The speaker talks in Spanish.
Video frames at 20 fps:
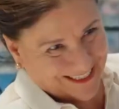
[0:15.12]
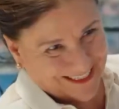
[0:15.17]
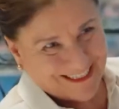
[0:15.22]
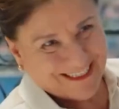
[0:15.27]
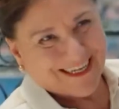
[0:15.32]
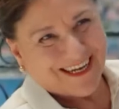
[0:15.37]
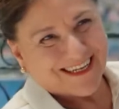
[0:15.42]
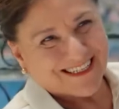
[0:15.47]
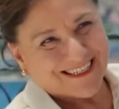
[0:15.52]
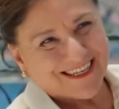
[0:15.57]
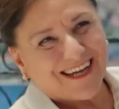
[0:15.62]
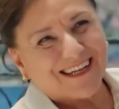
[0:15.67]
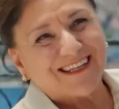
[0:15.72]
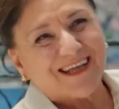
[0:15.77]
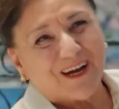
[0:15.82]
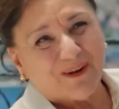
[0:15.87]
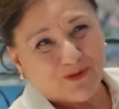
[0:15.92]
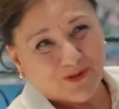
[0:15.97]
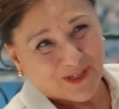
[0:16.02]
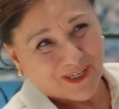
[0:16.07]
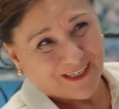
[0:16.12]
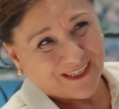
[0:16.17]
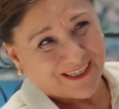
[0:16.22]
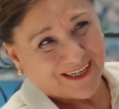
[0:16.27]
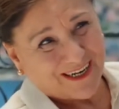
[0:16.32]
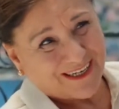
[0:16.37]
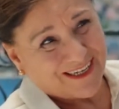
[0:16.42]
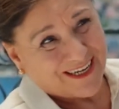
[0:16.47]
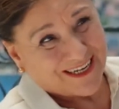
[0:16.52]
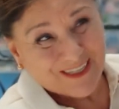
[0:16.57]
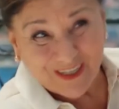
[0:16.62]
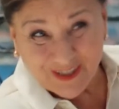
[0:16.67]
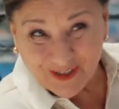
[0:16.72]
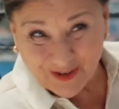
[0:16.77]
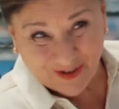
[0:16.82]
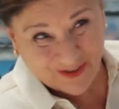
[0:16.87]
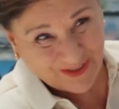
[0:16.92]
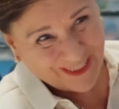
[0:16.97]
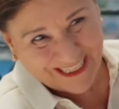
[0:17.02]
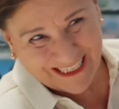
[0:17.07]
Las chicas podrían venir a nadar.
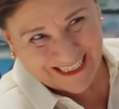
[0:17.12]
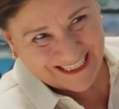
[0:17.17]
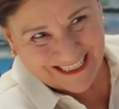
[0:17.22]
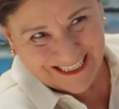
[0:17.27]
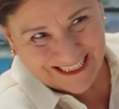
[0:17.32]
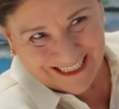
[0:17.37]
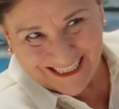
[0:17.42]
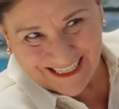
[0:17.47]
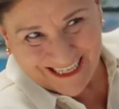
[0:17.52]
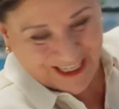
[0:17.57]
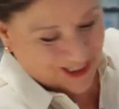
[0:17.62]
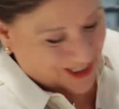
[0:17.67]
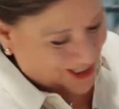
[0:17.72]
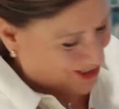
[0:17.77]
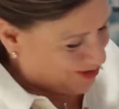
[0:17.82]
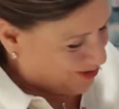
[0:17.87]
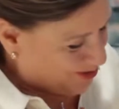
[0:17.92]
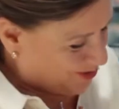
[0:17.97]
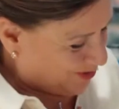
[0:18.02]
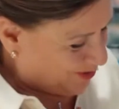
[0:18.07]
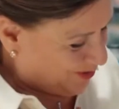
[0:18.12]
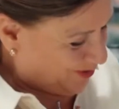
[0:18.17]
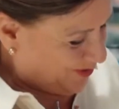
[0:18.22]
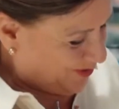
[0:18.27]
Yo pienso que sería perfecto.